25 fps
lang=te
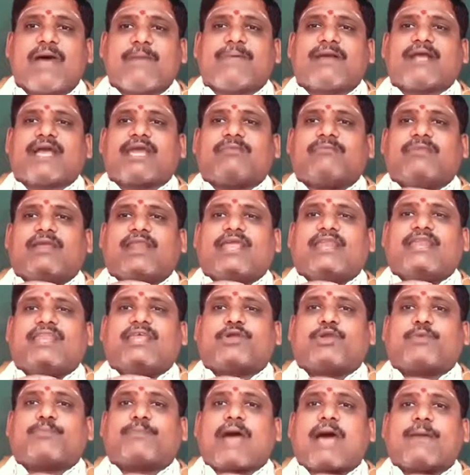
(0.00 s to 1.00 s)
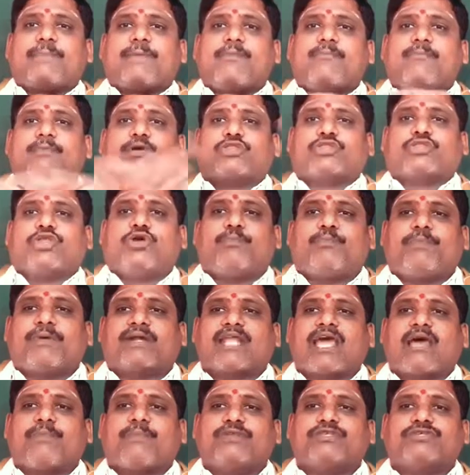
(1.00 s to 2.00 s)
పాపకర్మలన్నీ కూడా పాపం మొత్తం
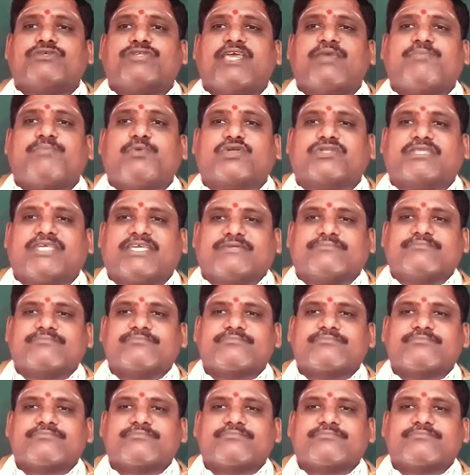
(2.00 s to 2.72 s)
పటాపంచులైపోతాయి